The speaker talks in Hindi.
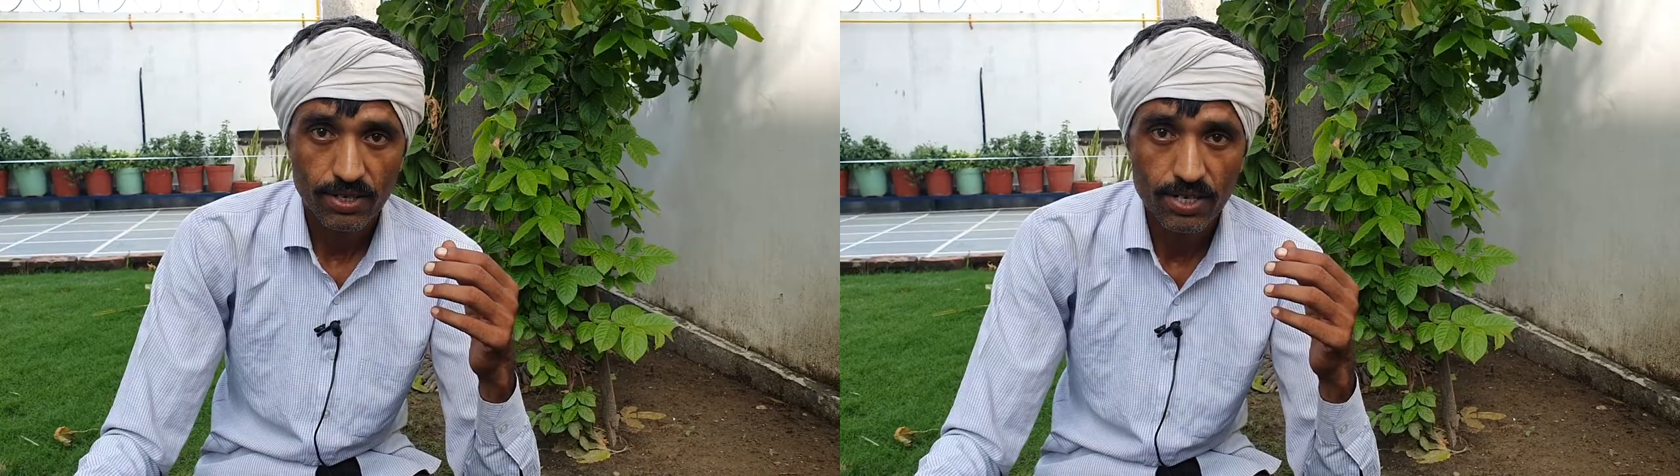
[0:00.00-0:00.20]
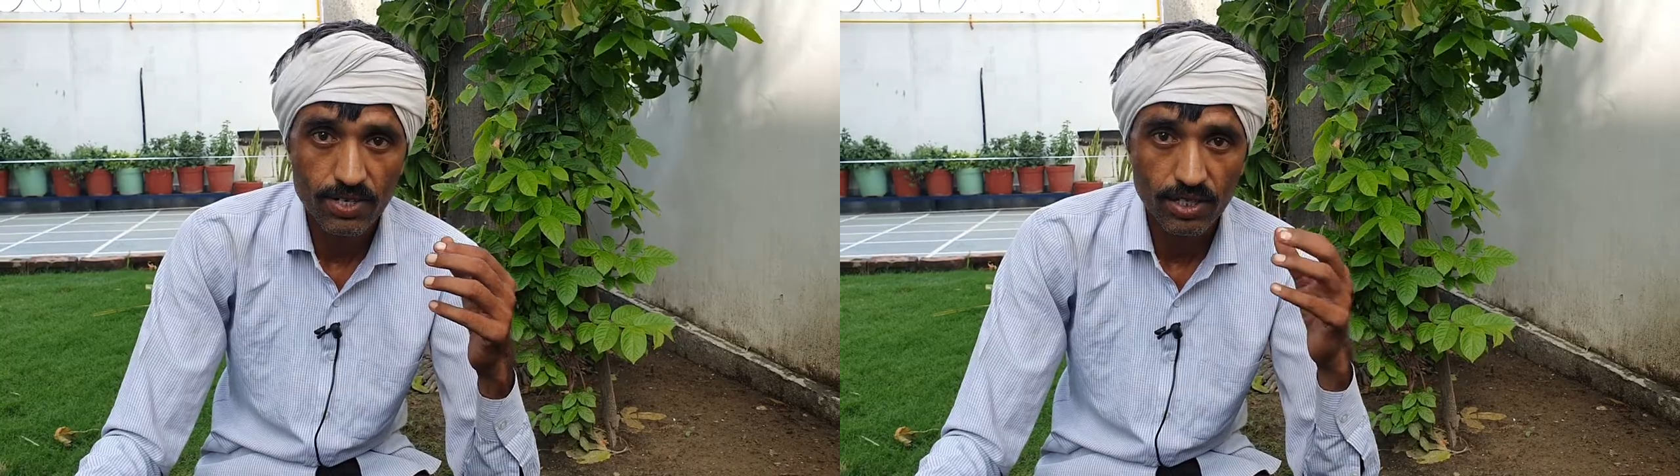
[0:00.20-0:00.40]

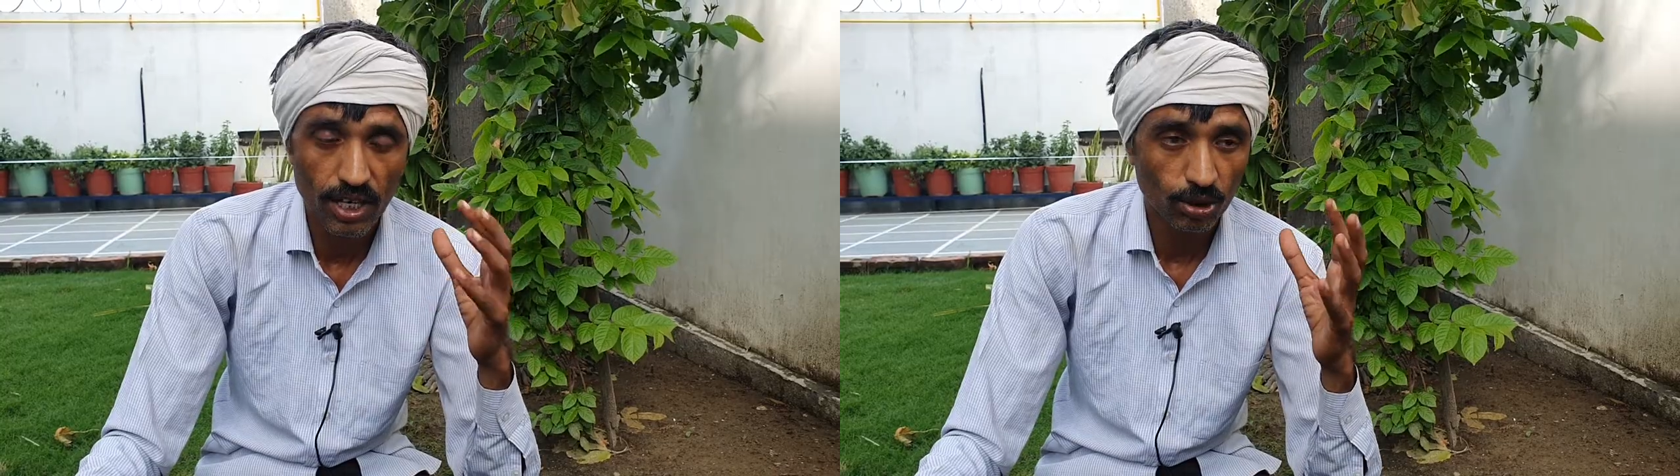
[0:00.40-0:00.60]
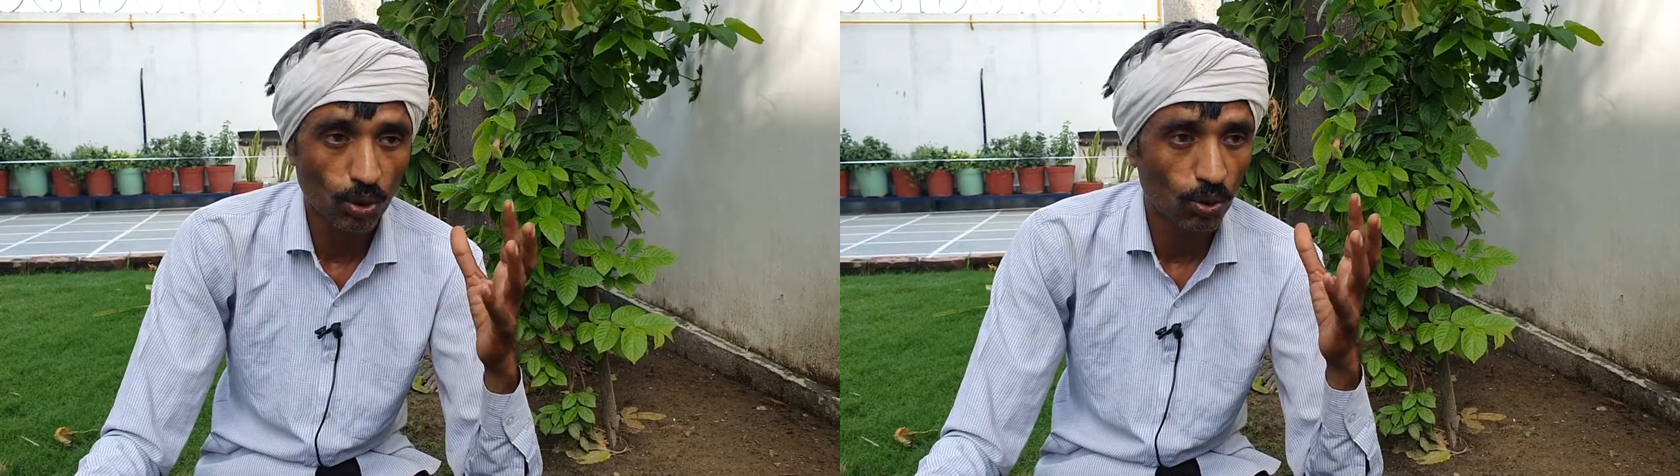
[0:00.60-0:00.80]

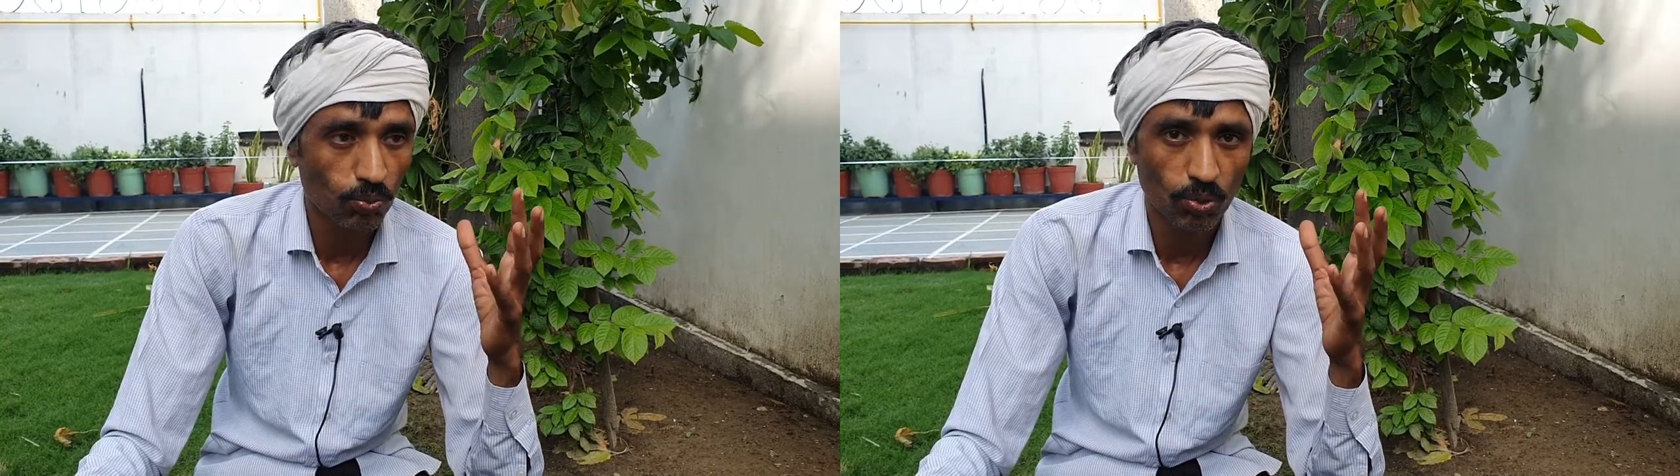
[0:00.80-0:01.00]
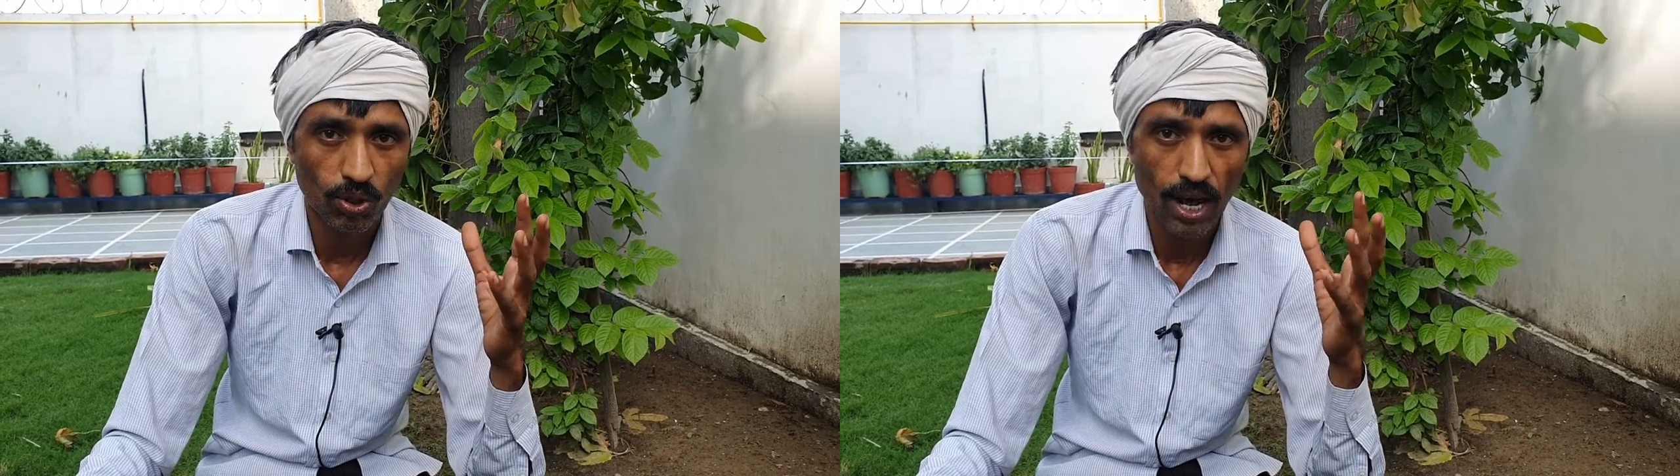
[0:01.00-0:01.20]
इनका तो
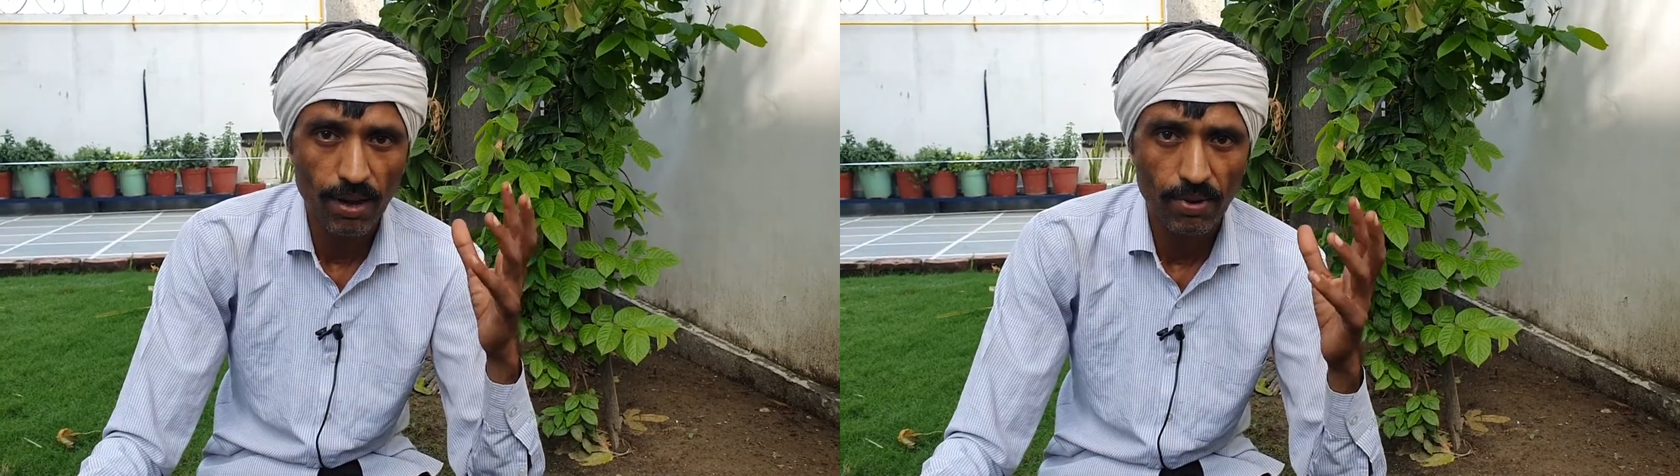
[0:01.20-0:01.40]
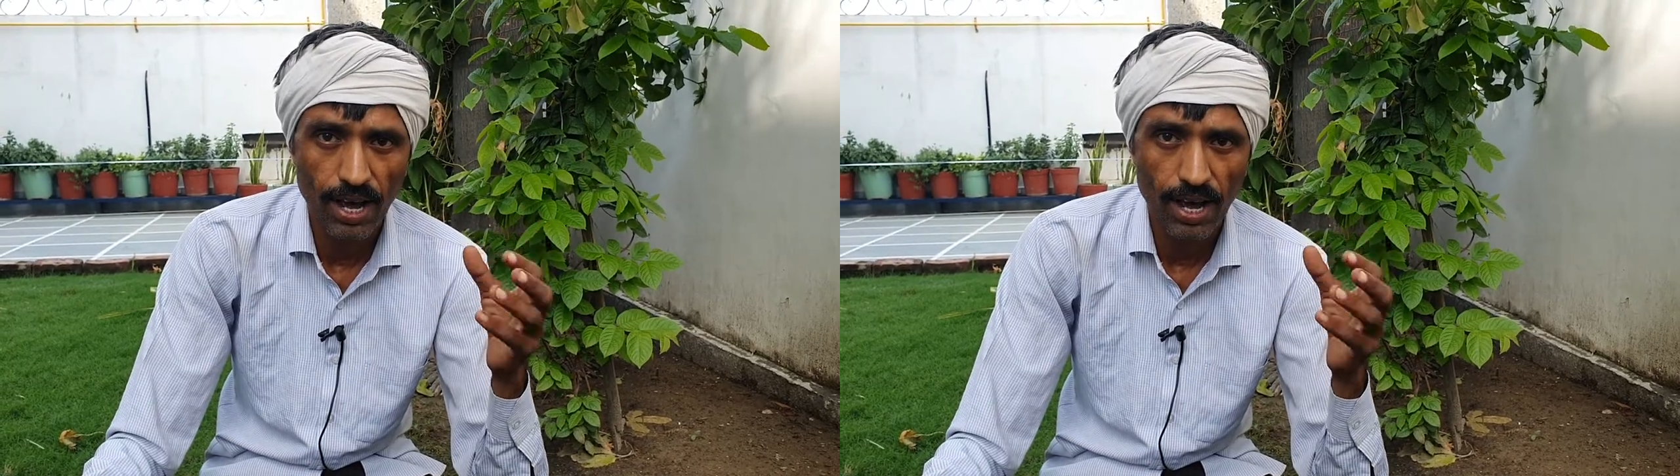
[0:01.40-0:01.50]
लाभ